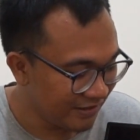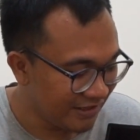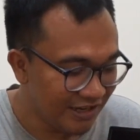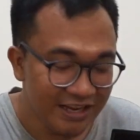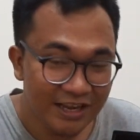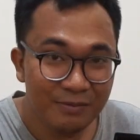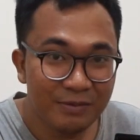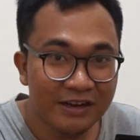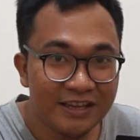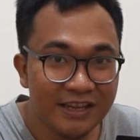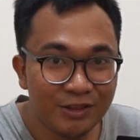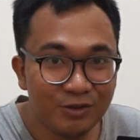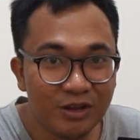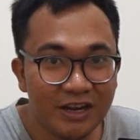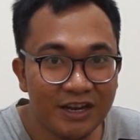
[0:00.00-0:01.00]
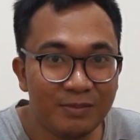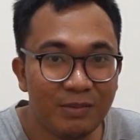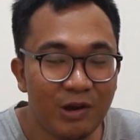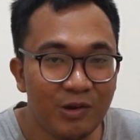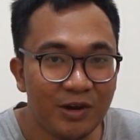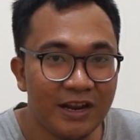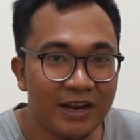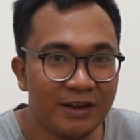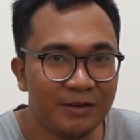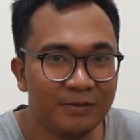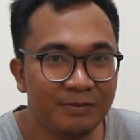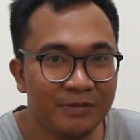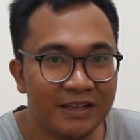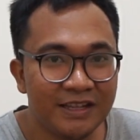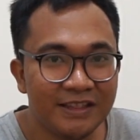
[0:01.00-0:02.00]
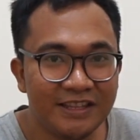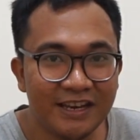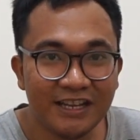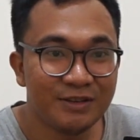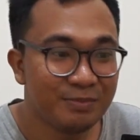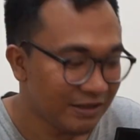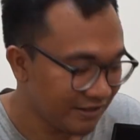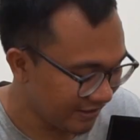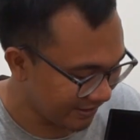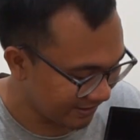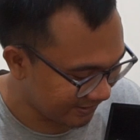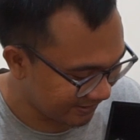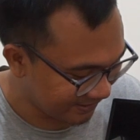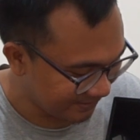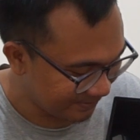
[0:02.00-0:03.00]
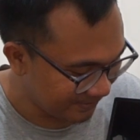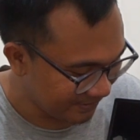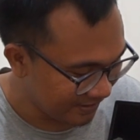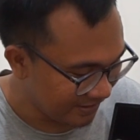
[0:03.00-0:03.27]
Jadi kameranya itu ada di bawah dan tidak simetris.